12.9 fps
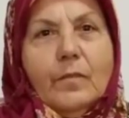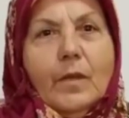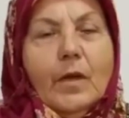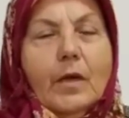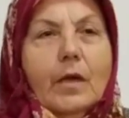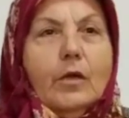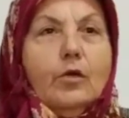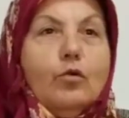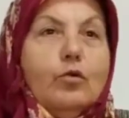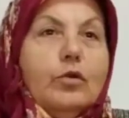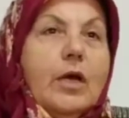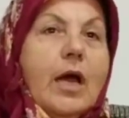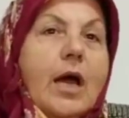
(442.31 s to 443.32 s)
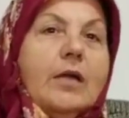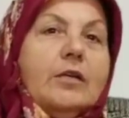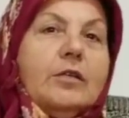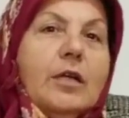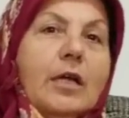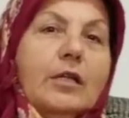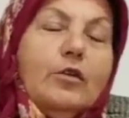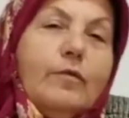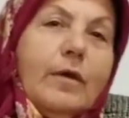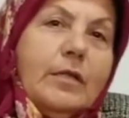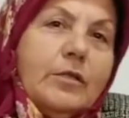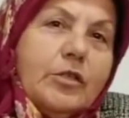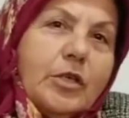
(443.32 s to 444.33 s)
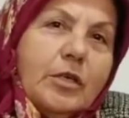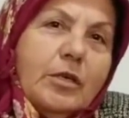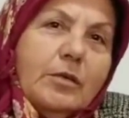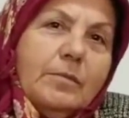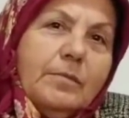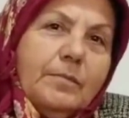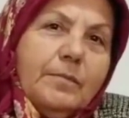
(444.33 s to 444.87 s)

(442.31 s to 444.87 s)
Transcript: Hayır. Ona yarın Yok, randevu yarın alacağız. Randevu alınacak.